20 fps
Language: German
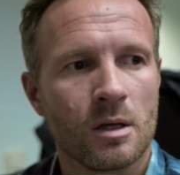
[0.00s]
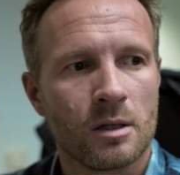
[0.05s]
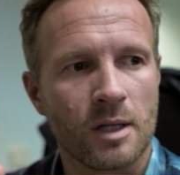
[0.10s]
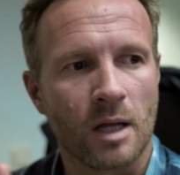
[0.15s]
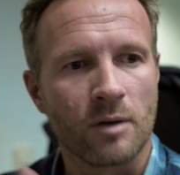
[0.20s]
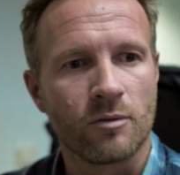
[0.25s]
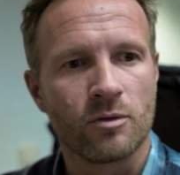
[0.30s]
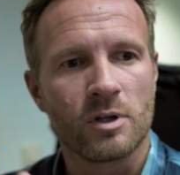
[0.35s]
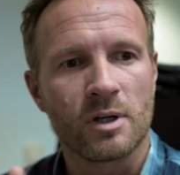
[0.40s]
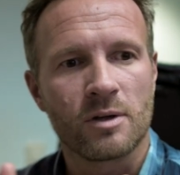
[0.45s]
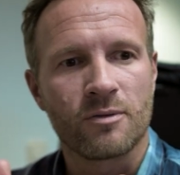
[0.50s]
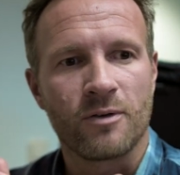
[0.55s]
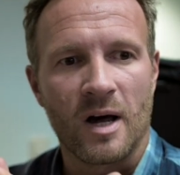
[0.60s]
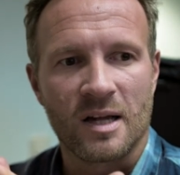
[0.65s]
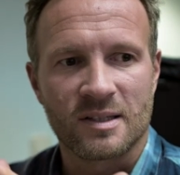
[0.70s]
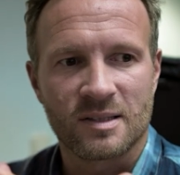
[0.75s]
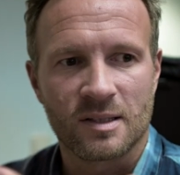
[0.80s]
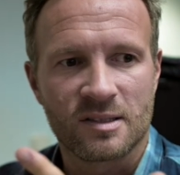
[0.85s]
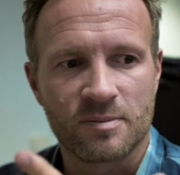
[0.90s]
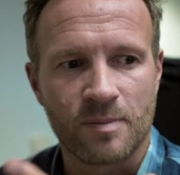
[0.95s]
Dann würde ich
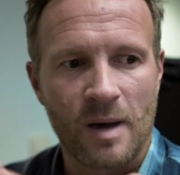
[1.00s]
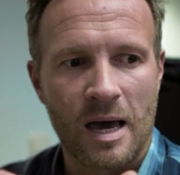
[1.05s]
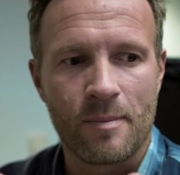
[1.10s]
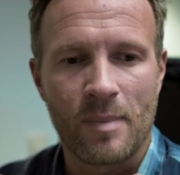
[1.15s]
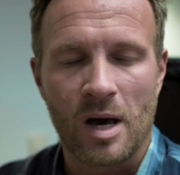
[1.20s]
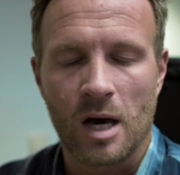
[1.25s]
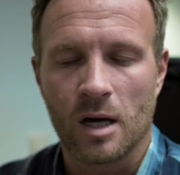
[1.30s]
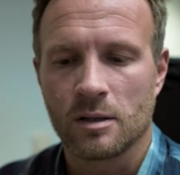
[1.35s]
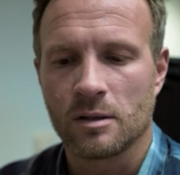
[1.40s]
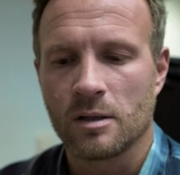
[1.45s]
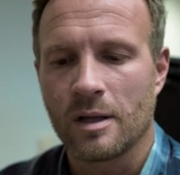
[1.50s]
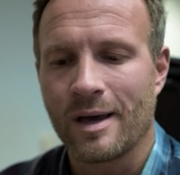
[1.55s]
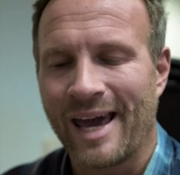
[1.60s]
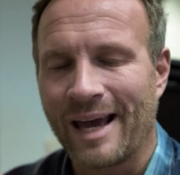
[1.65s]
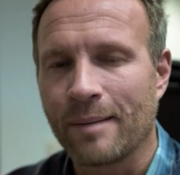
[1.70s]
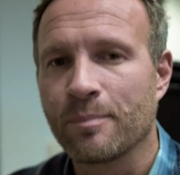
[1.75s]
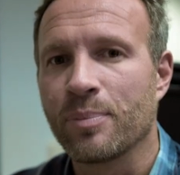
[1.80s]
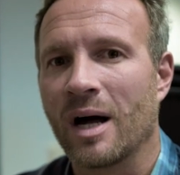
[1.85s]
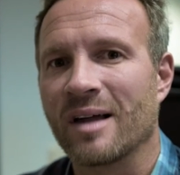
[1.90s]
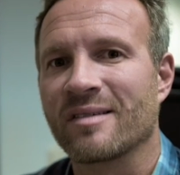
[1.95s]
Phase 2 machen,
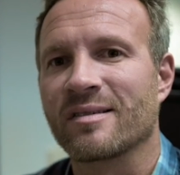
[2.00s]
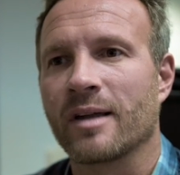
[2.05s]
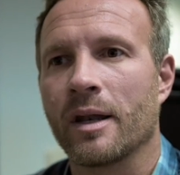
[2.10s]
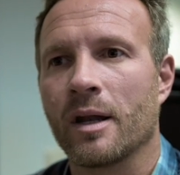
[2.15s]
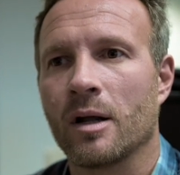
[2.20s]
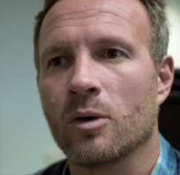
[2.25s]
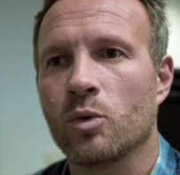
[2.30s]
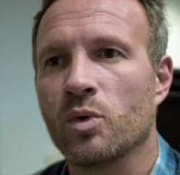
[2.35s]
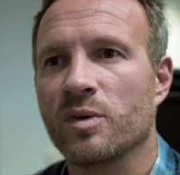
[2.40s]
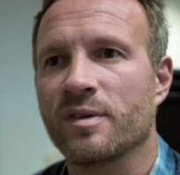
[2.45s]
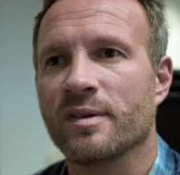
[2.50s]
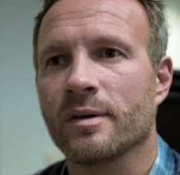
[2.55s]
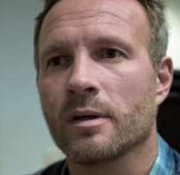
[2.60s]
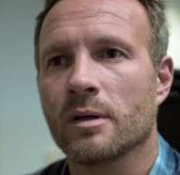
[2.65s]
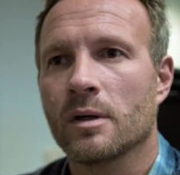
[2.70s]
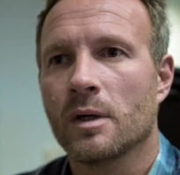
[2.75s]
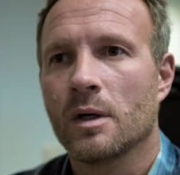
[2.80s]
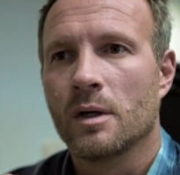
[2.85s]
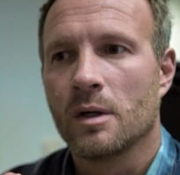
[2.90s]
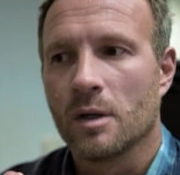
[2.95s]
Engpassanalyse.
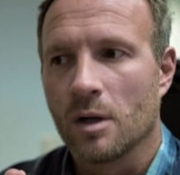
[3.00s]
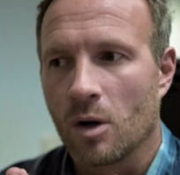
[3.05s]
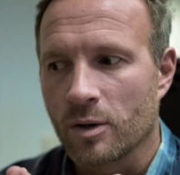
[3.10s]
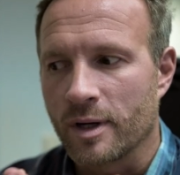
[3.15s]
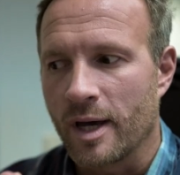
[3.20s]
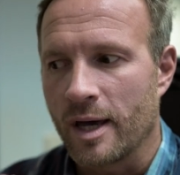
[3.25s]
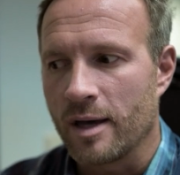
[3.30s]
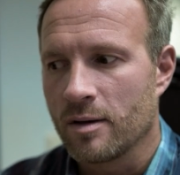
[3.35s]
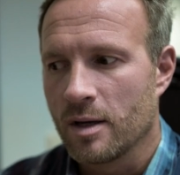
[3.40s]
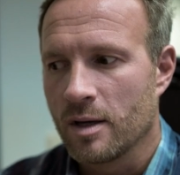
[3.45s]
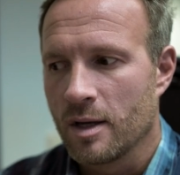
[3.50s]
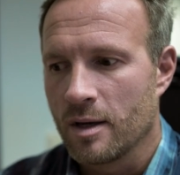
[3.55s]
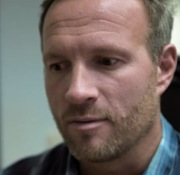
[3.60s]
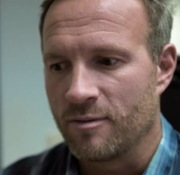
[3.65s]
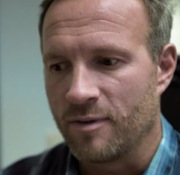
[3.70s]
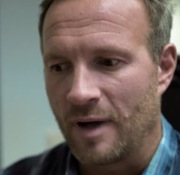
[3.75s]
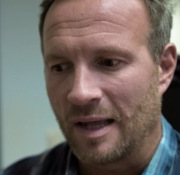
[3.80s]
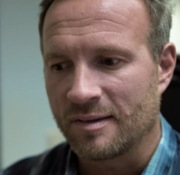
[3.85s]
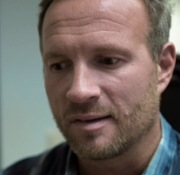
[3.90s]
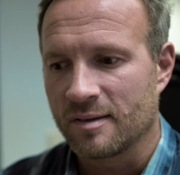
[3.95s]
Okay,
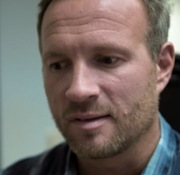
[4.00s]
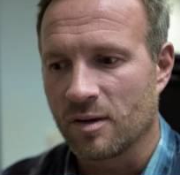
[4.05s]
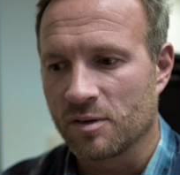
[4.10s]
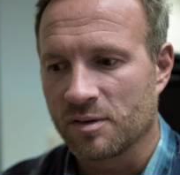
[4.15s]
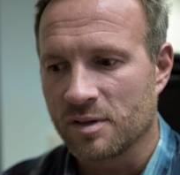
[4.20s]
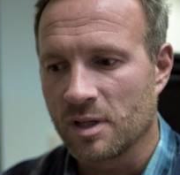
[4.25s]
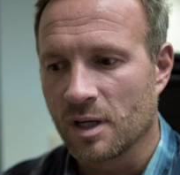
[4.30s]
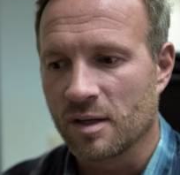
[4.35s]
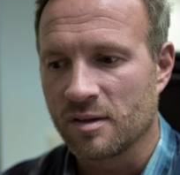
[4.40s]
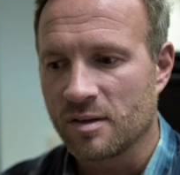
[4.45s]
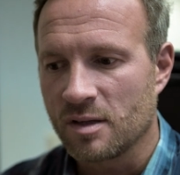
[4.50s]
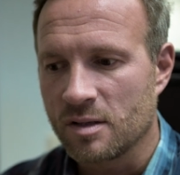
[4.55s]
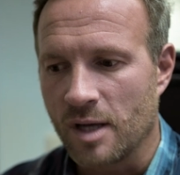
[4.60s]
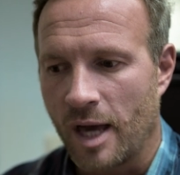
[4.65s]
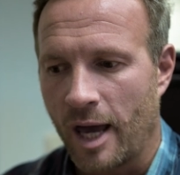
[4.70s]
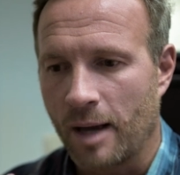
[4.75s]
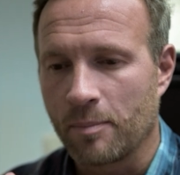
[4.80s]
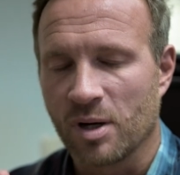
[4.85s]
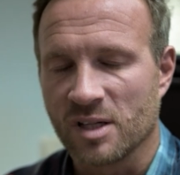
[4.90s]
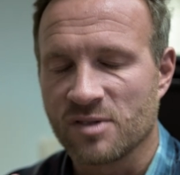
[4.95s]
was ist aus Ihrer Sicht der
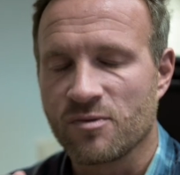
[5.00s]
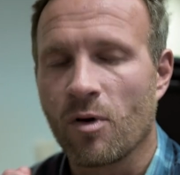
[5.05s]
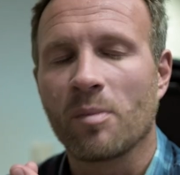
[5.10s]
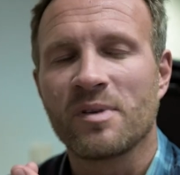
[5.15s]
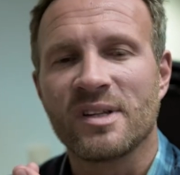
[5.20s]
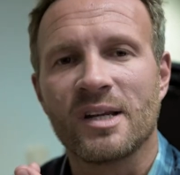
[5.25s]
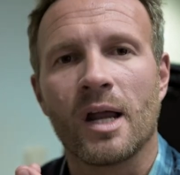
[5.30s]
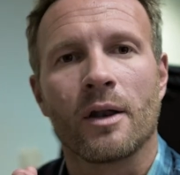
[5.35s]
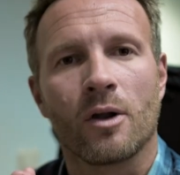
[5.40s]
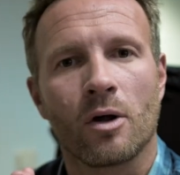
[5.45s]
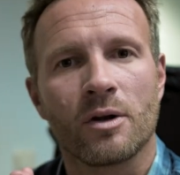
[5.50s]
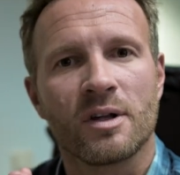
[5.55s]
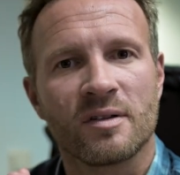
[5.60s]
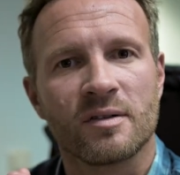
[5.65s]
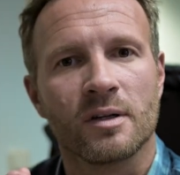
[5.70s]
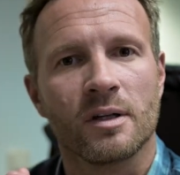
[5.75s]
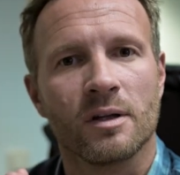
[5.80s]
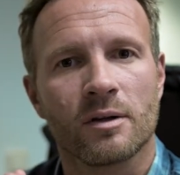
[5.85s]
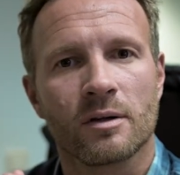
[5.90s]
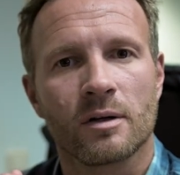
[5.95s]
Engpass, warum Sie da noch nicht
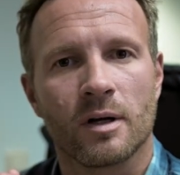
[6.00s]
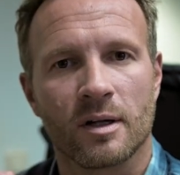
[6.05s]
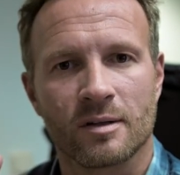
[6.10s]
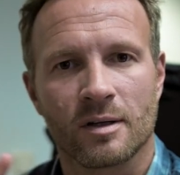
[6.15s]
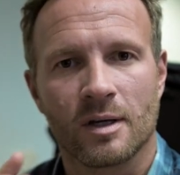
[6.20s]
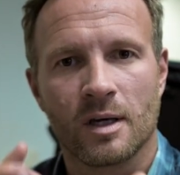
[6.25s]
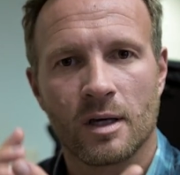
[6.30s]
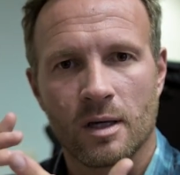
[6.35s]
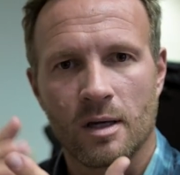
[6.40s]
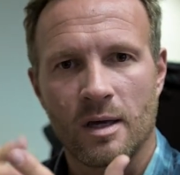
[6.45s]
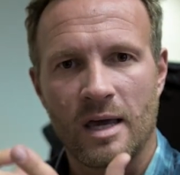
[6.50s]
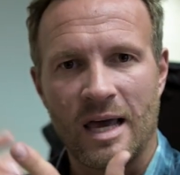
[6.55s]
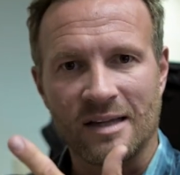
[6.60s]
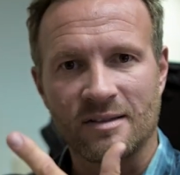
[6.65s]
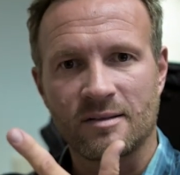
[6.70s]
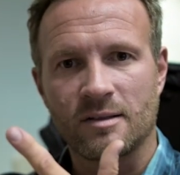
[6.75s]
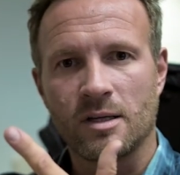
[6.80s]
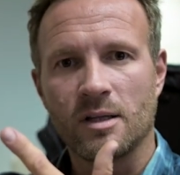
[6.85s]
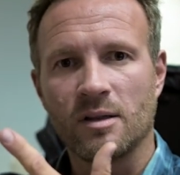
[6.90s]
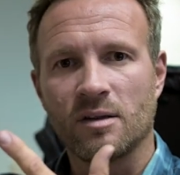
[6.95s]
sind? Also
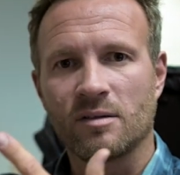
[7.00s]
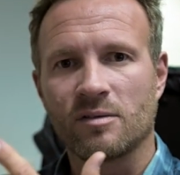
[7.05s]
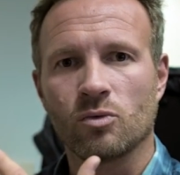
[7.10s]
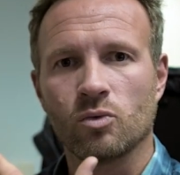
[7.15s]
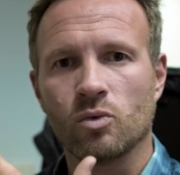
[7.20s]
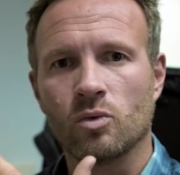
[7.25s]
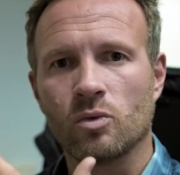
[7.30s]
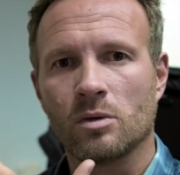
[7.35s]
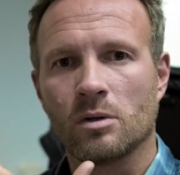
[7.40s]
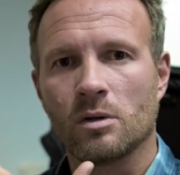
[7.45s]
erst hinzu